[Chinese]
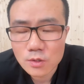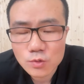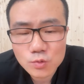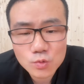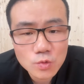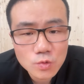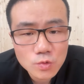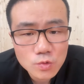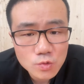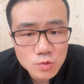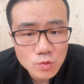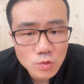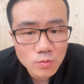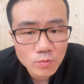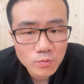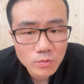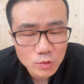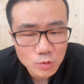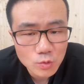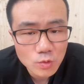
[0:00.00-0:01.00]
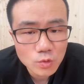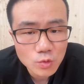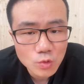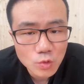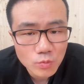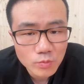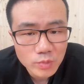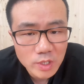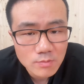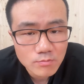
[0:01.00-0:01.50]
运动运
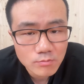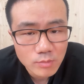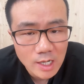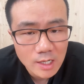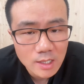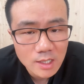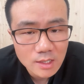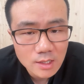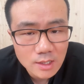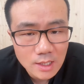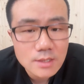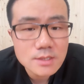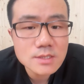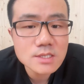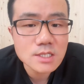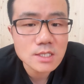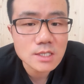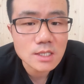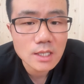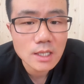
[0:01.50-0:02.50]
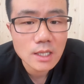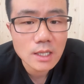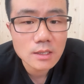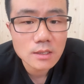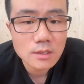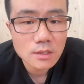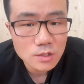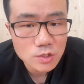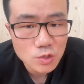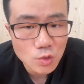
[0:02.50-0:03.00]
动品牌的根基
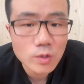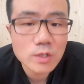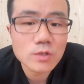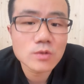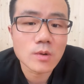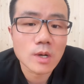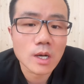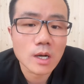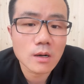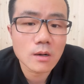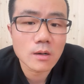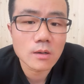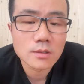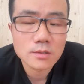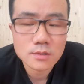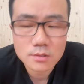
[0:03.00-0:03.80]
就会动摇。